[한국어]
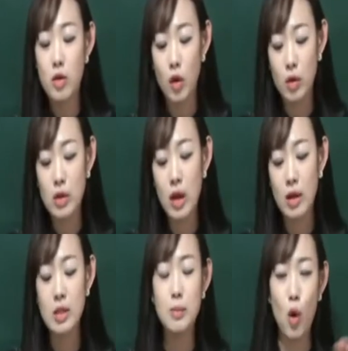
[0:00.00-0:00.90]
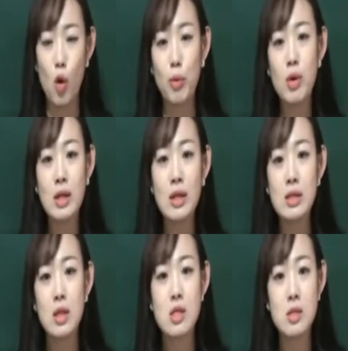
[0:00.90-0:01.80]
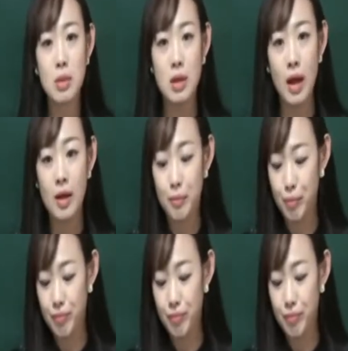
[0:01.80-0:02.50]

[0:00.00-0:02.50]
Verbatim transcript: 여기다가는 별표를 하나 치겠습니다.